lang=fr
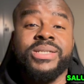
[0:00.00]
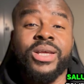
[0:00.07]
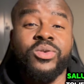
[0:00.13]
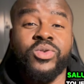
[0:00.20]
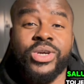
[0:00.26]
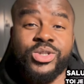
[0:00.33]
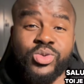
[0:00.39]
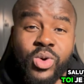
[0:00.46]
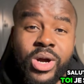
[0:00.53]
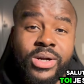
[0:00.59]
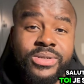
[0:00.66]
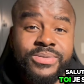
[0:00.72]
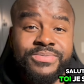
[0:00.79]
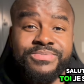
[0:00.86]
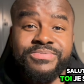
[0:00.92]
Salut à toi,
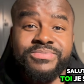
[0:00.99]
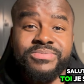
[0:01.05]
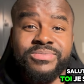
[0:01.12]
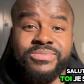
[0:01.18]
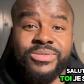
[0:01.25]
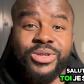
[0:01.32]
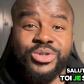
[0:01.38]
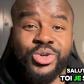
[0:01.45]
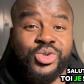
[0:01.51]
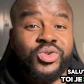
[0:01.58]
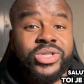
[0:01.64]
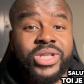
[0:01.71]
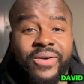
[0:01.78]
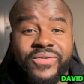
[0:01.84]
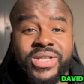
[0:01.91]
je suis
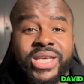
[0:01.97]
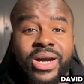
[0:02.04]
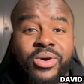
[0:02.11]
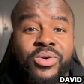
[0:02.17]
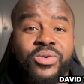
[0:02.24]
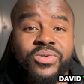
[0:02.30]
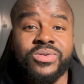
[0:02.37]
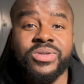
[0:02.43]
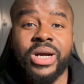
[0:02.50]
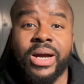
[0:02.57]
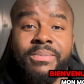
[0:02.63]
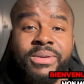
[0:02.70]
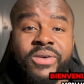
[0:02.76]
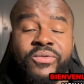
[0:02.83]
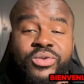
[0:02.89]
David Yao.
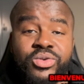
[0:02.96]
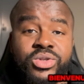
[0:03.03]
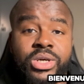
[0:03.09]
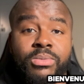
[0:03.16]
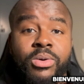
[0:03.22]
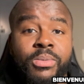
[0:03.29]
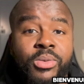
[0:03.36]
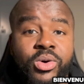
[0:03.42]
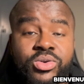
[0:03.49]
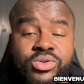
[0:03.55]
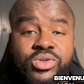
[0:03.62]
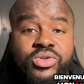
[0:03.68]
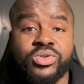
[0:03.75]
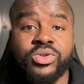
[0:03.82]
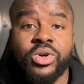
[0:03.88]
Bienvenue dans mon monde
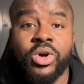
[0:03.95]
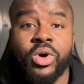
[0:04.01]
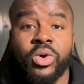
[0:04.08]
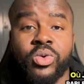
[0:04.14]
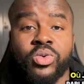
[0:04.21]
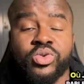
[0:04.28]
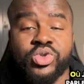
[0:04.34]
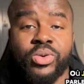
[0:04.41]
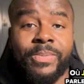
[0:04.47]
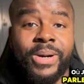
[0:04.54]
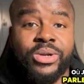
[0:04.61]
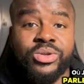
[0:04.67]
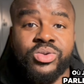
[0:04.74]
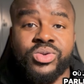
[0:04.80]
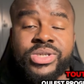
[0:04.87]
où je
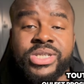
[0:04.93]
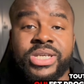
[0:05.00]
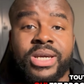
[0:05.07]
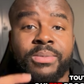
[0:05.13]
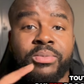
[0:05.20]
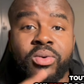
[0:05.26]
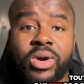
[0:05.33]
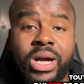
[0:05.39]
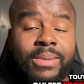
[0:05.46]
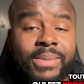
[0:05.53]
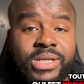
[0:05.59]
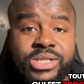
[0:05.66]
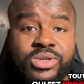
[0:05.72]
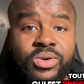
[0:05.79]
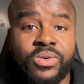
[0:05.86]
parle de tout ce qui est
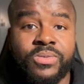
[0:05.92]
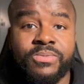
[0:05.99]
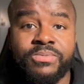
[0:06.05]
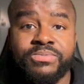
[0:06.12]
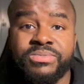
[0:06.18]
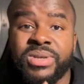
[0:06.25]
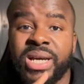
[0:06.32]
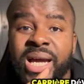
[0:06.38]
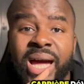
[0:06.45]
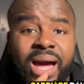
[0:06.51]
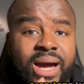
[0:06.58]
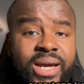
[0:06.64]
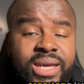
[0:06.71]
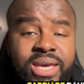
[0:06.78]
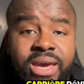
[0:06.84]
programmation,
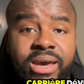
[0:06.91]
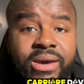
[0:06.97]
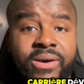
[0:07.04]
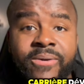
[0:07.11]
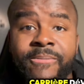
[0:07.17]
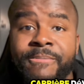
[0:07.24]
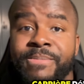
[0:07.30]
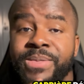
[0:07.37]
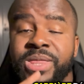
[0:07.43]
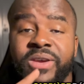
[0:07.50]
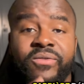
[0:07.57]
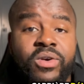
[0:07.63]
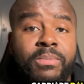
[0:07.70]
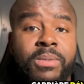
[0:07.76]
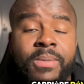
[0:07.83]
carrière,
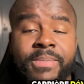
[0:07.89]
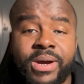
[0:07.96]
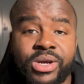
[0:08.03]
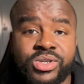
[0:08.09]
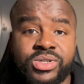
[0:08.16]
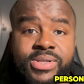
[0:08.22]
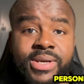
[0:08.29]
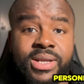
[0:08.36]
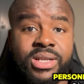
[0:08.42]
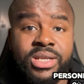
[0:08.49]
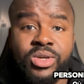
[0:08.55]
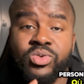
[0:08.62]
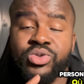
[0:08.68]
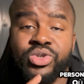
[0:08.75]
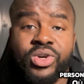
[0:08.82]
développement personnel et
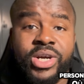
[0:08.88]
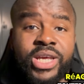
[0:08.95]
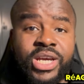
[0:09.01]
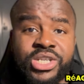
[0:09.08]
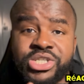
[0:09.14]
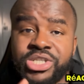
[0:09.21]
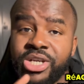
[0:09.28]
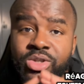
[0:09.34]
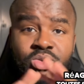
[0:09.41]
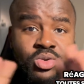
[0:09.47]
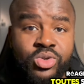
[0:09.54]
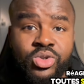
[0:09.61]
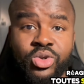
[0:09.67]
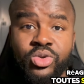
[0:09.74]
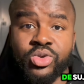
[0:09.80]
où je réagis à toutes
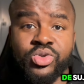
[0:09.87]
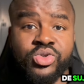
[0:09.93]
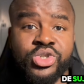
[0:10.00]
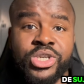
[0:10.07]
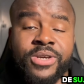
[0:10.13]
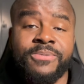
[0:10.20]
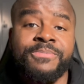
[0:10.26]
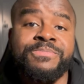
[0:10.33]
sortes de sujets.